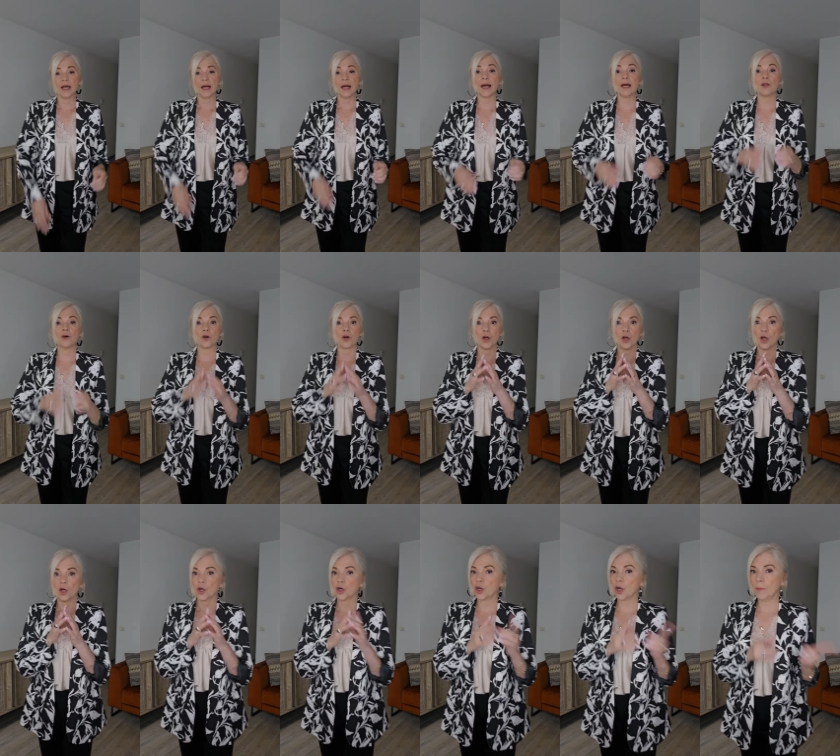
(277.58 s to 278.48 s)
Alors,
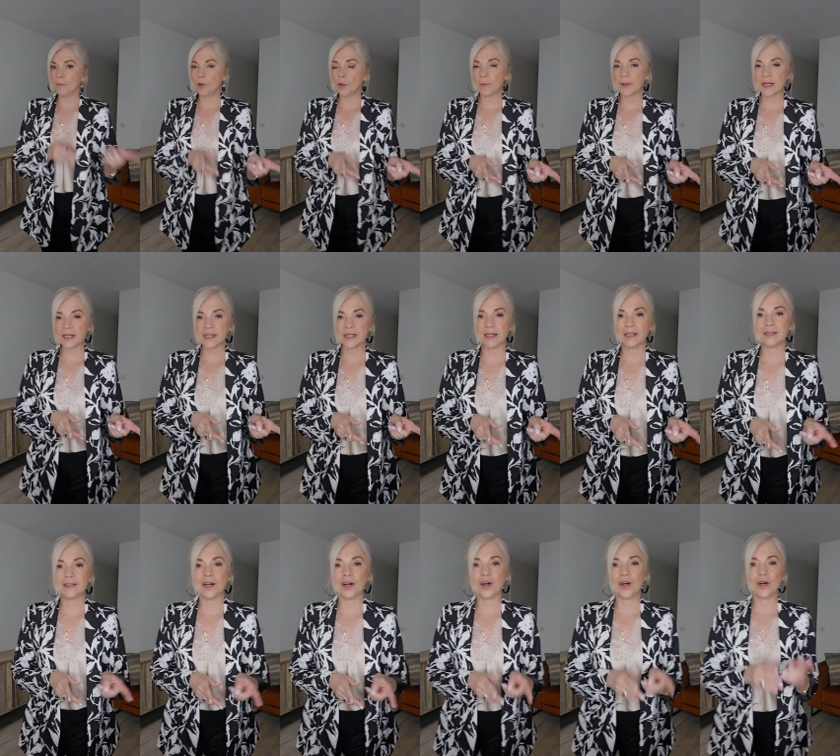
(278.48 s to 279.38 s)
comme le
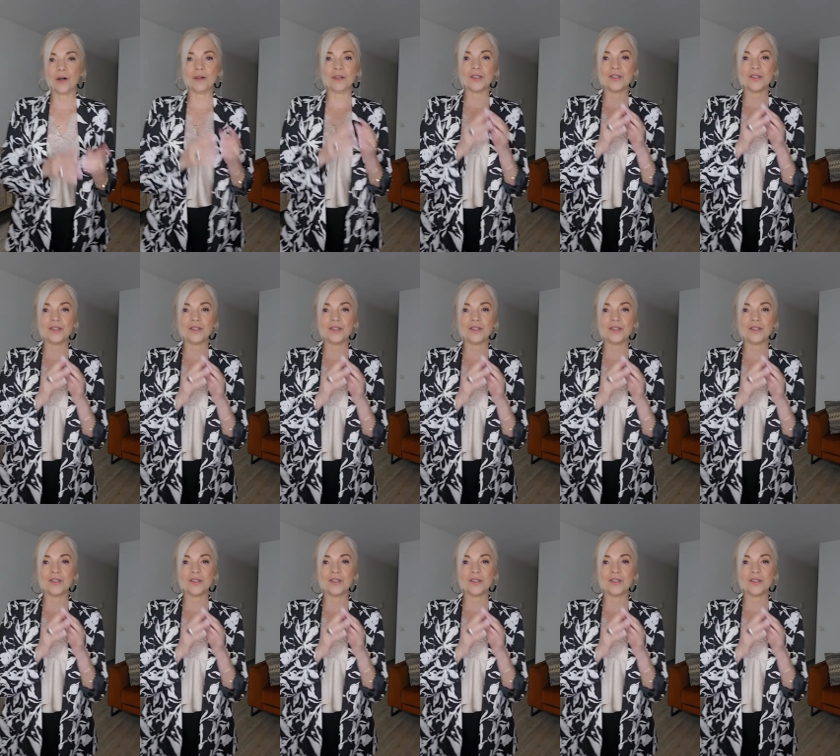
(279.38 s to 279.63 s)
précédent,